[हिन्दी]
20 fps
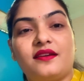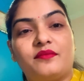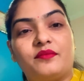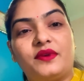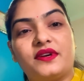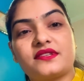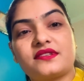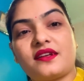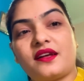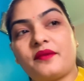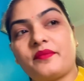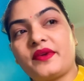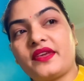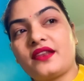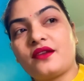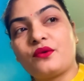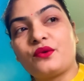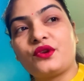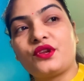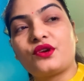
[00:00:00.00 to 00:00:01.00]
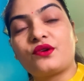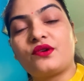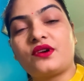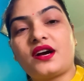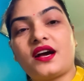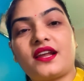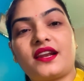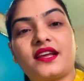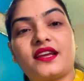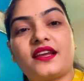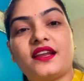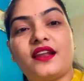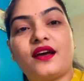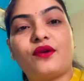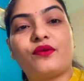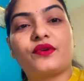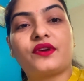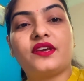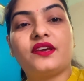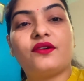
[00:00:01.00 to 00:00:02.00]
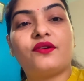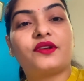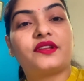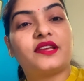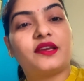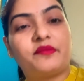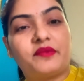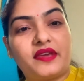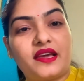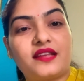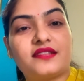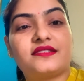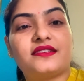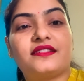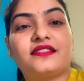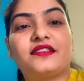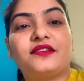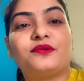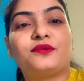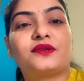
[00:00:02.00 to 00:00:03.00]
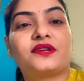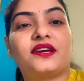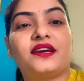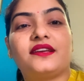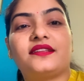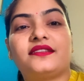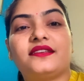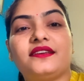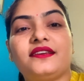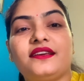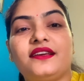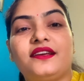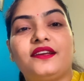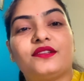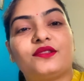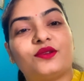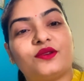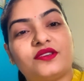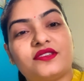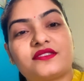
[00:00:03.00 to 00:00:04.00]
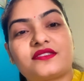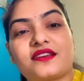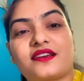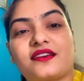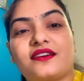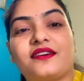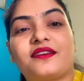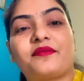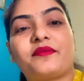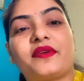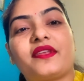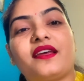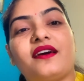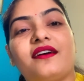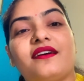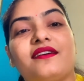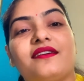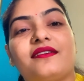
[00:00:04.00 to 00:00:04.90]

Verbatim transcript: बस अभी नोनी को खाना खिलाऊंगी और ये भी आज जल्दी उठ गई थी तो इस चक्कर में ना